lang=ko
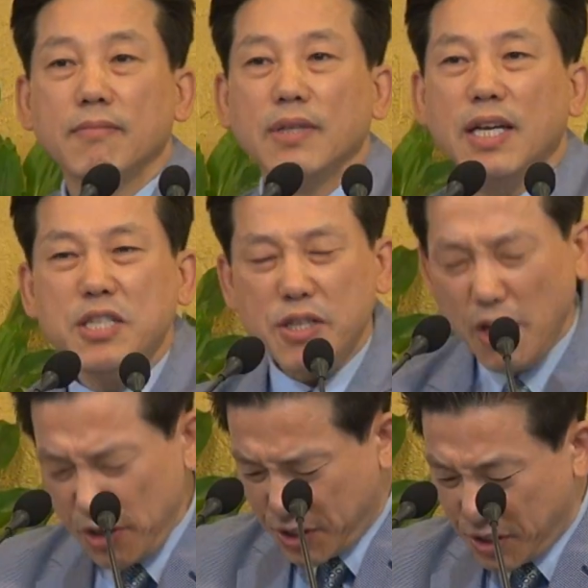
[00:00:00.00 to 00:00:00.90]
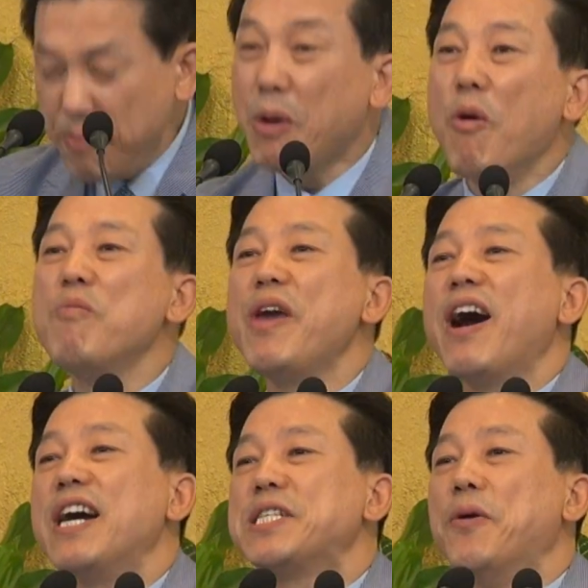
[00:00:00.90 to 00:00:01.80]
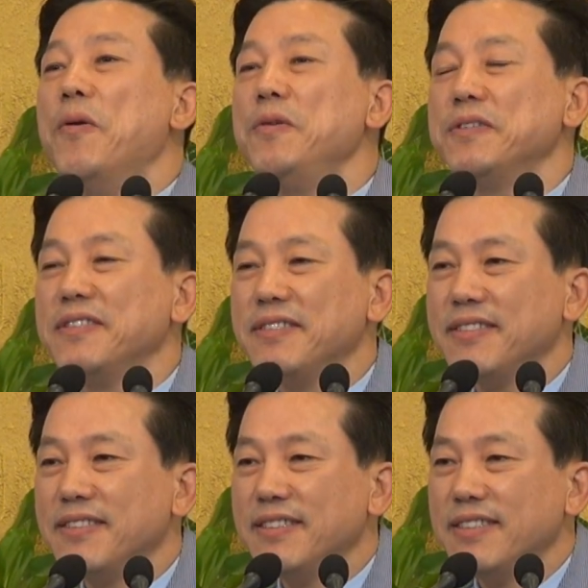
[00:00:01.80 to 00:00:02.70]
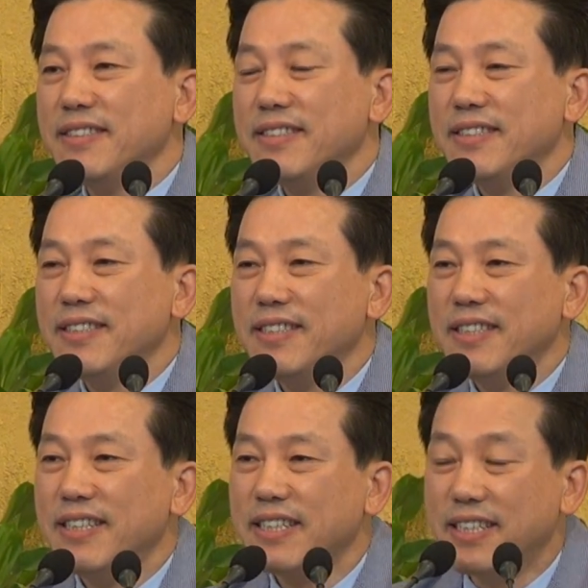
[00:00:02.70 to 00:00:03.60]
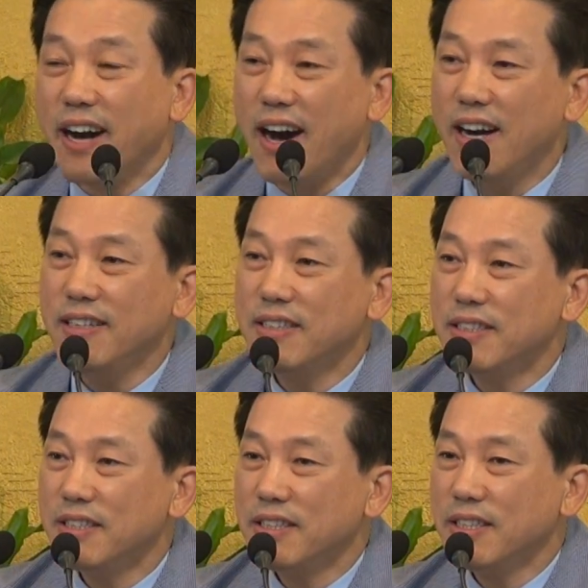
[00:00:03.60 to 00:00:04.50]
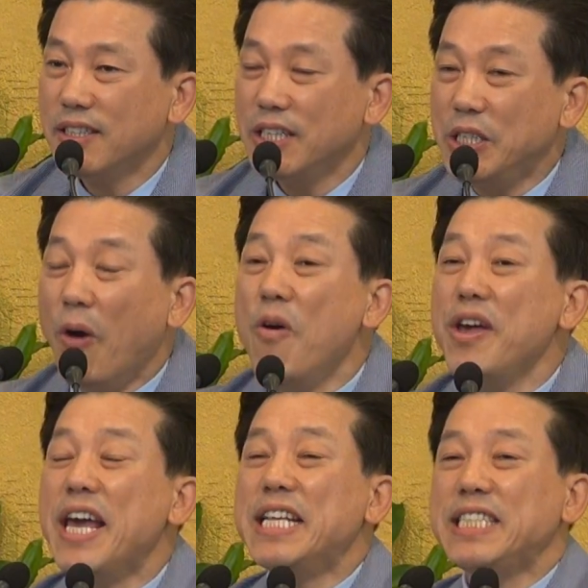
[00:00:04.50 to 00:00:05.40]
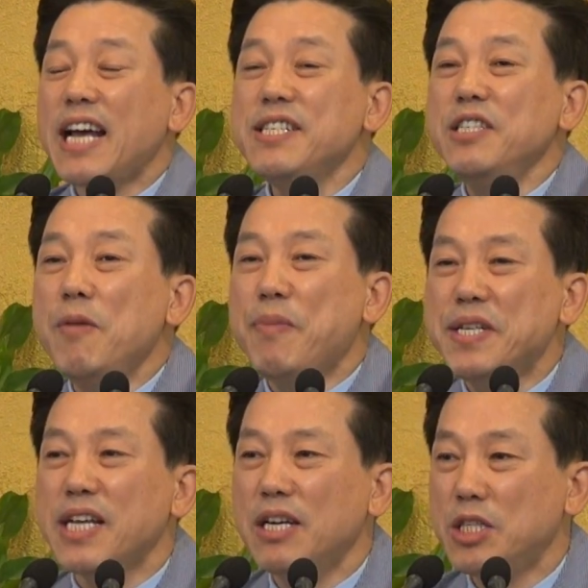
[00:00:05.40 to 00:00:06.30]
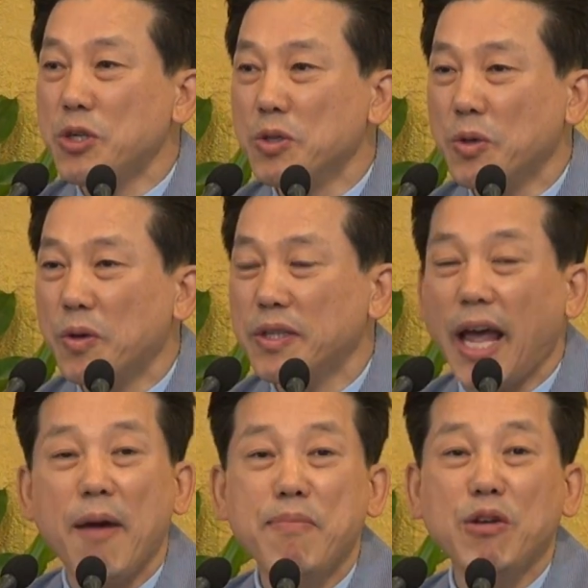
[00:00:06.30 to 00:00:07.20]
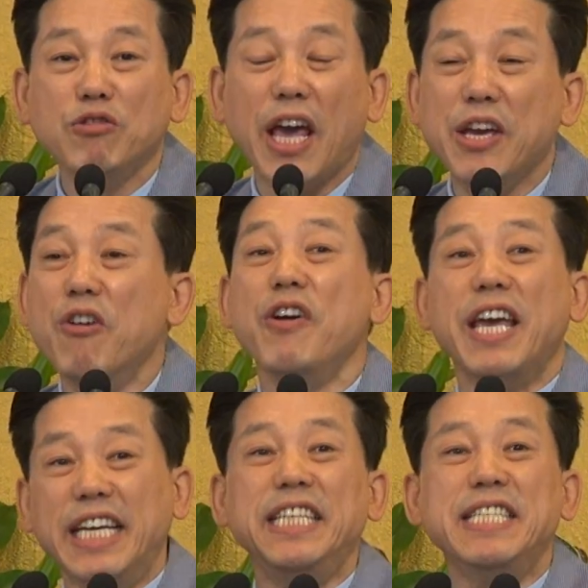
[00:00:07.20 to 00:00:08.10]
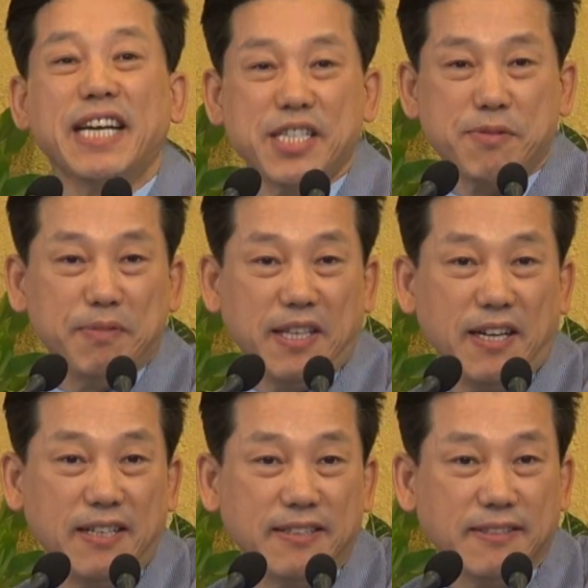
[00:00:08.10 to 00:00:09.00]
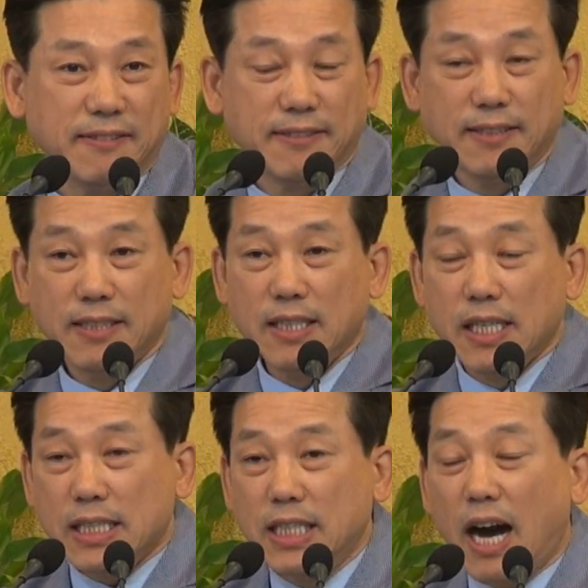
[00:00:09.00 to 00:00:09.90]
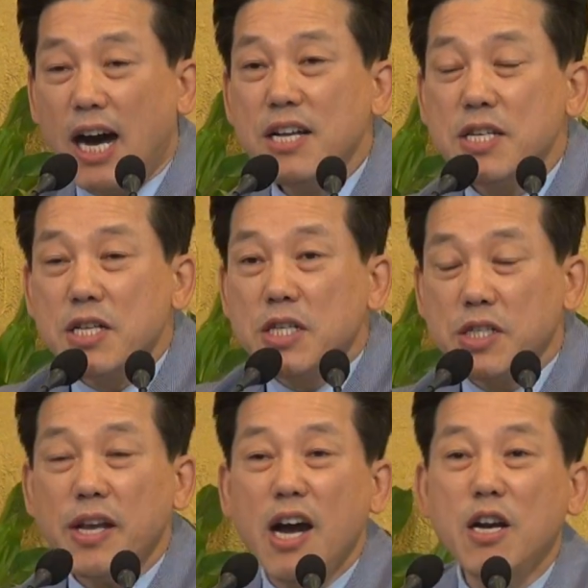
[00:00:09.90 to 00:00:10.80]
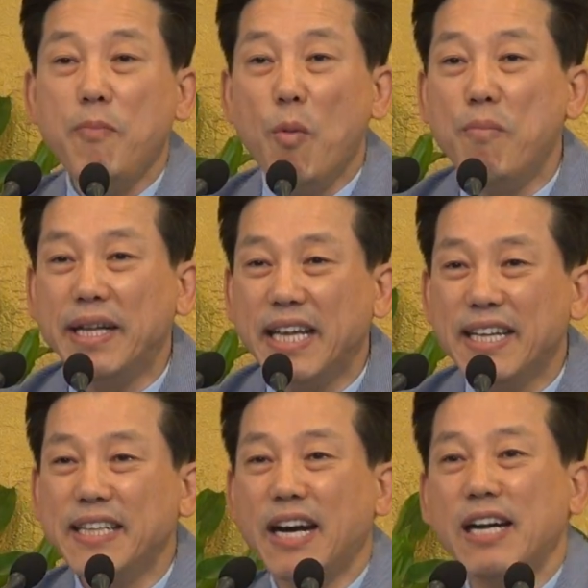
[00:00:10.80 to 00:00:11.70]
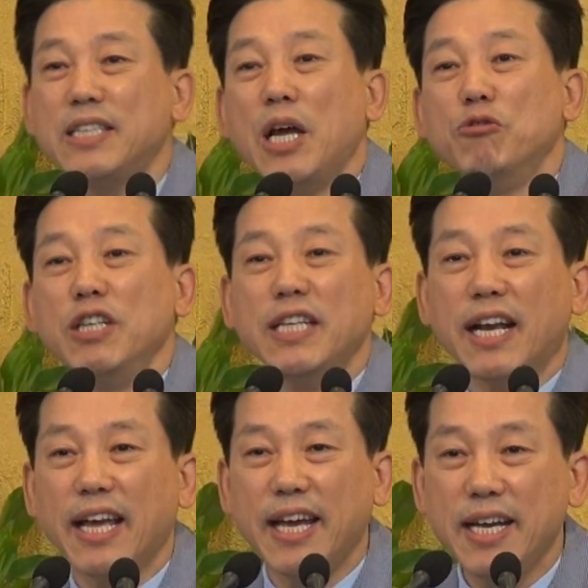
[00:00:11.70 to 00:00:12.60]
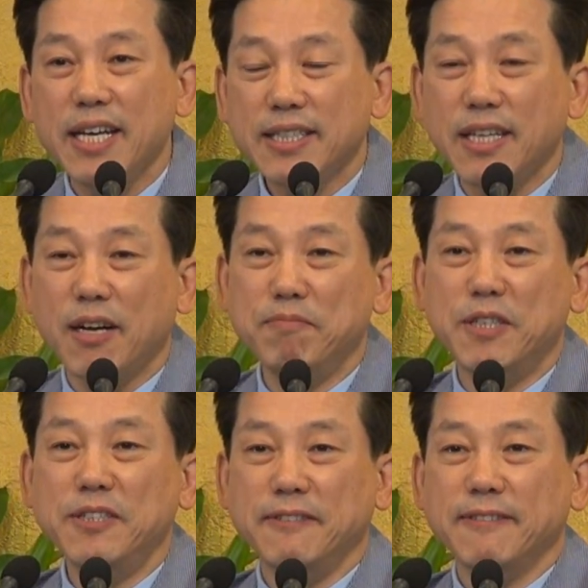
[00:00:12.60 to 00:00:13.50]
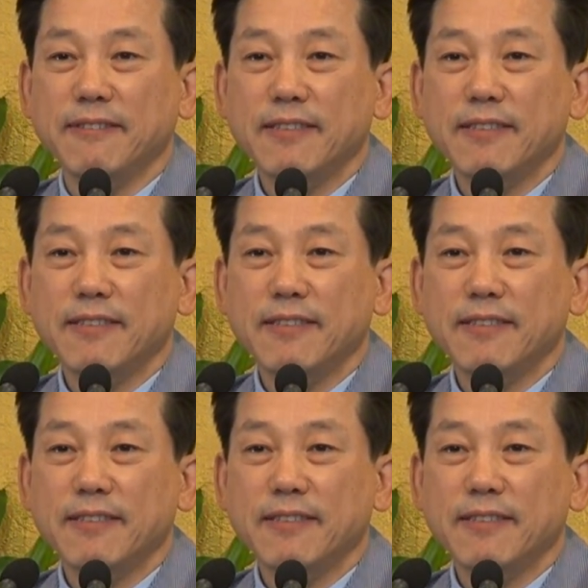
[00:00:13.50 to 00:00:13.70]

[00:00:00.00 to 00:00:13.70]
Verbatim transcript: 그래서 열심히 공부해가지고 그가 영어의 사전을 편찬할 정도로 대한민국의 영어의 1인자였습니다. 그가 서양을 본받아야 된다고 할 때 우리나라의 사람들은